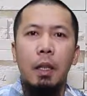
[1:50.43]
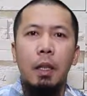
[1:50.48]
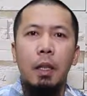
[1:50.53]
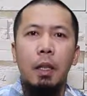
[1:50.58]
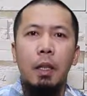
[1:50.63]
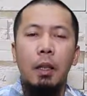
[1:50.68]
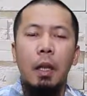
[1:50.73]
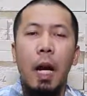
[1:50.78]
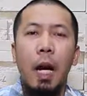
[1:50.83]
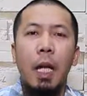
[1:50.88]

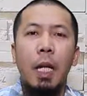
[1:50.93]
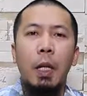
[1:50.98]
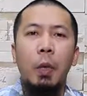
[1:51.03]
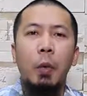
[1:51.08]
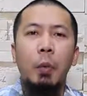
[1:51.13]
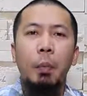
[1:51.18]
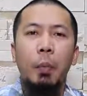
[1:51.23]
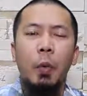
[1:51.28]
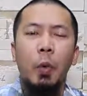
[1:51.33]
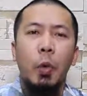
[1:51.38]
Dahil
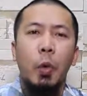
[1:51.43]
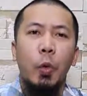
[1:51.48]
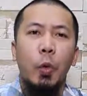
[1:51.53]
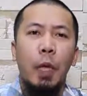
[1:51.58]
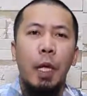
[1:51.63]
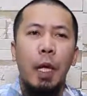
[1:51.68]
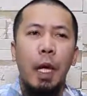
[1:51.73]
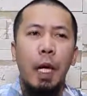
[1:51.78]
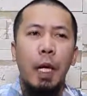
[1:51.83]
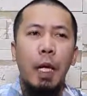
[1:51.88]
yung puso
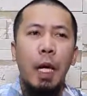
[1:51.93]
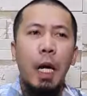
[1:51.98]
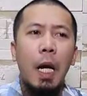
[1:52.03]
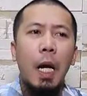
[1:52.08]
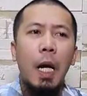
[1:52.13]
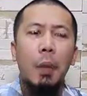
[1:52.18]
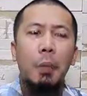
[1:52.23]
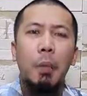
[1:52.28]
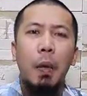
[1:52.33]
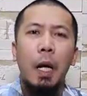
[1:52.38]
nila
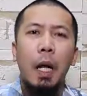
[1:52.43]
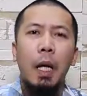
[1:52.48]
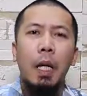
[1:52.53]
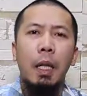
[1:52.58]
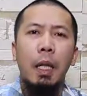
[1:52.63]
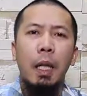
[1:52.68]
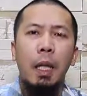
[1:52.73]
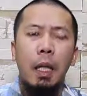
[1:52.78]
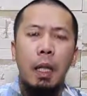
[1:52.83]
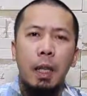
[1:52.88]

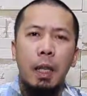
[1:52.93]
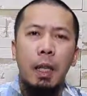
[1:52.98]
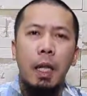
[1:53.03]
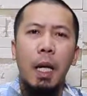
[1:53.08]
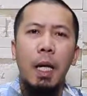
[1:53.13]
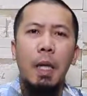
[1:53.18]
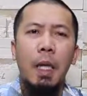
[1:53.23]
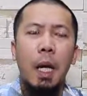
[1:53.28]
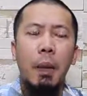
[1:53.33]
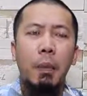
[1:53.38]

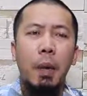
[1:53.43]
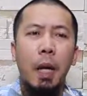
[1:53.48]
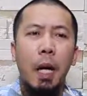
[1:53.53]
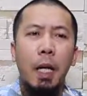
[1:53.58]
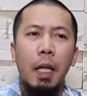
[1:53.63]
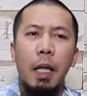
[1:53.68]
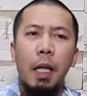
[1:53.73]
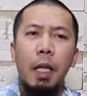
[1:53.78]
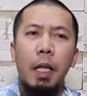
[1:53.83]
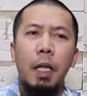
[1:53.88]
napakadalisay,
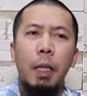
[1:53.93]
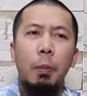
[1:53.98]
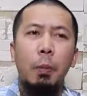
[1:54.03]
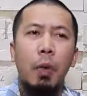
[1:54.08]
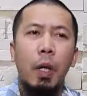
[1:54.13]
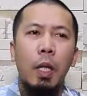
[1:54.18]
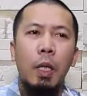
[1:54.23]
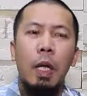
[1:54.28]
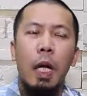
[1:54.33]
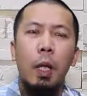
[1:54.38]
napakalinis
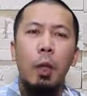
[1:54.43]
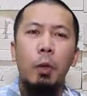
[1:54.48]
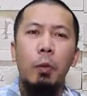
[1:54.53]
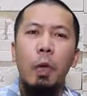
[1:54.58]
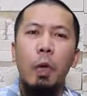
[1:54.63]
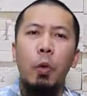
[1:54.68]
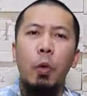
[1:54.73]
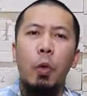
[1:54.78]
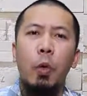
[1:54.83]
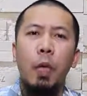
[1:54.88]
mula sa
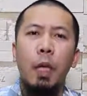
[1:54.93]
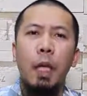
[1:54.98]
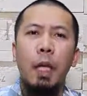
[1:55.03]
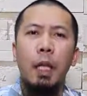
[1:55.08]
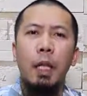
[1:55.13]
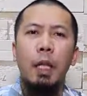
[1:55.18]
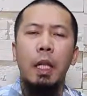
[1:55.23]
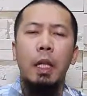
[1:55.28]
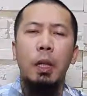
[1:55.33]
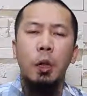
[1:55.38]
anumang
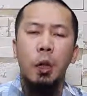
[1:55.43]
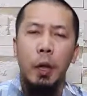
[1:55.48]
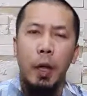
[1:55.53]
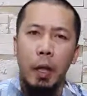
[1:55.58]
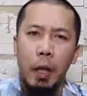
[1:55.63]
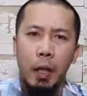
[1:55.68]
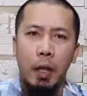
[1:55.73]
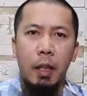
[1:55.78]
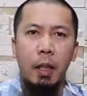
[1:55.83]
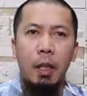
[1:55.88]
uri ng
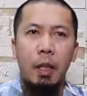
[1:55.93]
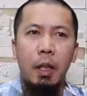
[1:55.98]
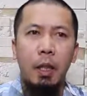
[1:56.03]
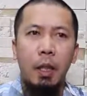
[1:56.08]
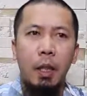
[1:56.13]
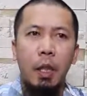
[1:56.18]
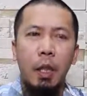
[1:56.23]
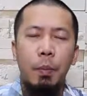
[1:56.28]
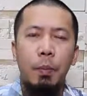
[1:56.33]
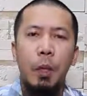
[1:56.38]
shirk.
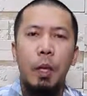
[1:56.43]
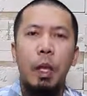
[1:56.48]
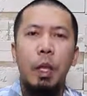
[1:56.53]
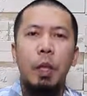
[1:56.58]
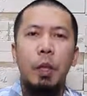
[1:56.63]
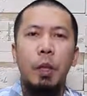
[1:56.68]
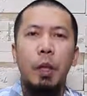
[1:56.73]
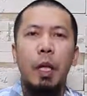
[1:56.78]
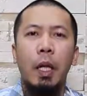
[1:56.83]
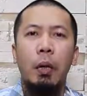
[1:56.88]

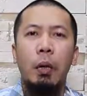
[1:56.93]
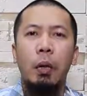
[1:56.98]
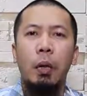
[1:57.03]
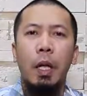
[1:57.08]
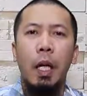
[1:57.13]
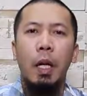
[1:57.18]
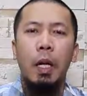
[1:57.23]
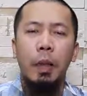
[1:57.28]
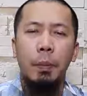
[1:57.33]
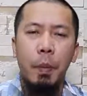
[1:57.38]
Maging
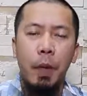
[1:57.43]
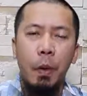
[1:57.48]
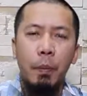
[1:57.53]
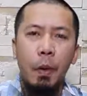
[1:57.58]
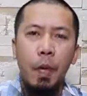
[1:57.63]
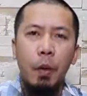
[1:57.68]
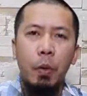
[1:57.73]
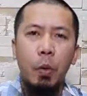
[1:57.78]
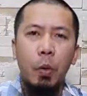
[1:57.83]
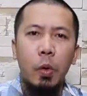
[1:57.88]
shirkun akbar
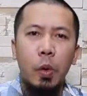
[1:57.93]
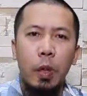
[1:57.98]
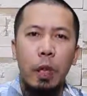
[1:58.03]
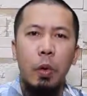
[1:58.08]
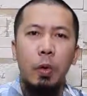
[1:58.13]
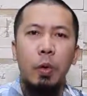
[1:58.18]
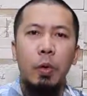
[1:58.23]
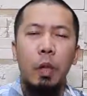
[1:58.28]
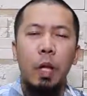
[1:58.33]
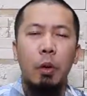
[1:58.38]
man o
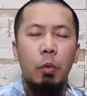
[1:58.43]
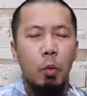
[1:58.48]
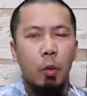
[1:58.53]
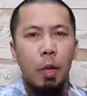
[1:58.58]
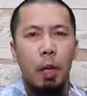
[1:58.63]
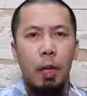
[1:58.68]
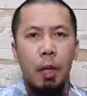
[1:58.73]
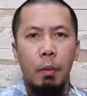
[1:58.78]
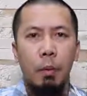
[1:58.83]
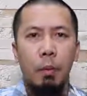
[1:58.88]
shirkun
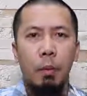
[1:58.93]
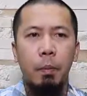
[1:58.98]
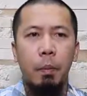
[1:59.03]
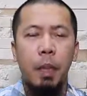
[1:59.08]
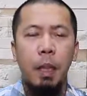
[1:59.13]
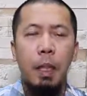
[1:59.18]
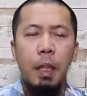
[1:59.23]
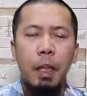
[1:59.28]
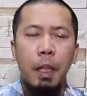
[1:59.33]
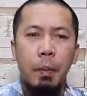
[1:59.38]
asgar.
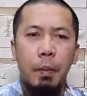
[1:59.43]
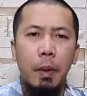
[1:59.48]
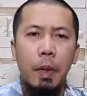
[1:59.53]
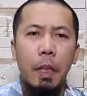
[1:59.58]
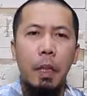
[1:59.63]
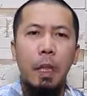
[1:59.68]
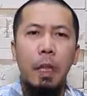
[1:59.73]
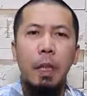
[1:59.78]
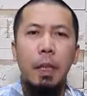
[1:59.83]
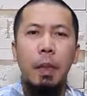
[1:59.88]
Mali,
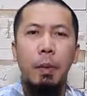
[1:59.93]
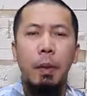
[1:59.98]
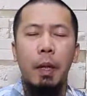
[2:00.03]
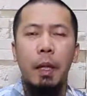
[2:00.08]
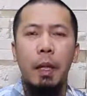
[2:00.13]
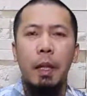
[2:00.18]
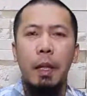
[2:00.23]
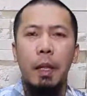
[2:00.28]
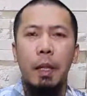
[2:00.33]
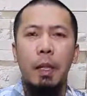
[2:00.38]
malinis na
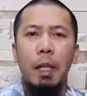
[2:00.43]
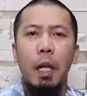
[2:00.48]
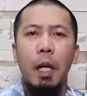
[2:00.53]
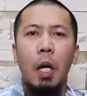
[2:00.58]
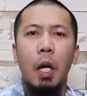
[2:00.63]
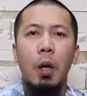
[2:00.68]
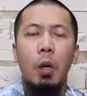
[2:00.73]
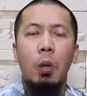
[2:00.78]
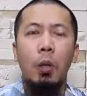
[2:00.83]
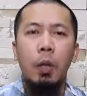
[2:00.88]
malinis
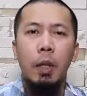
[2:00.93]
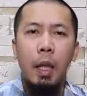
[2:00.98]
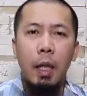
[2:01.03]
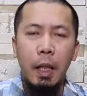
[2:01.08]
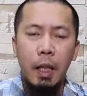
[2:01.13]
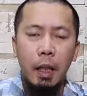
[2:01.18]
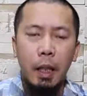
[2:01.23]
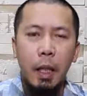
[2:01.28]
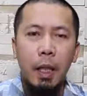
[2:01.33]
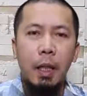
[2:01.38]
o
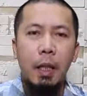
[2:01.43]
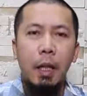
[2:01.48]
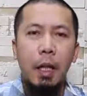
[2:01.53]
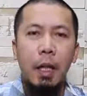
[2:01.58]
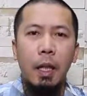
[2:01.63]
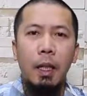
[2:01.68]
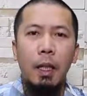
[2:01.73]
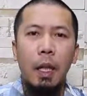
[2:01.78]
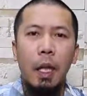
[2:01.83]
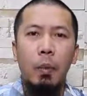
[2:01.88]
dalisay na
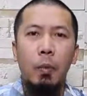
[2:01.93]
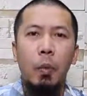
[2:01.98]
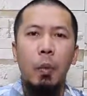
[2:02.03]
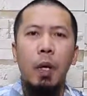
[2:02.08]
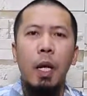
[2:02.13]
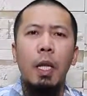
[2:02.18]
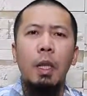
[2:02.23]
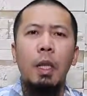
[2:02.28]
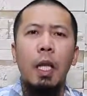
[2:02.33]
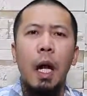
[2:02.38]
dalisay
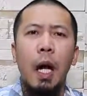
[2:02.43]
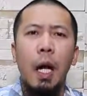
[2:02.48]
mula sa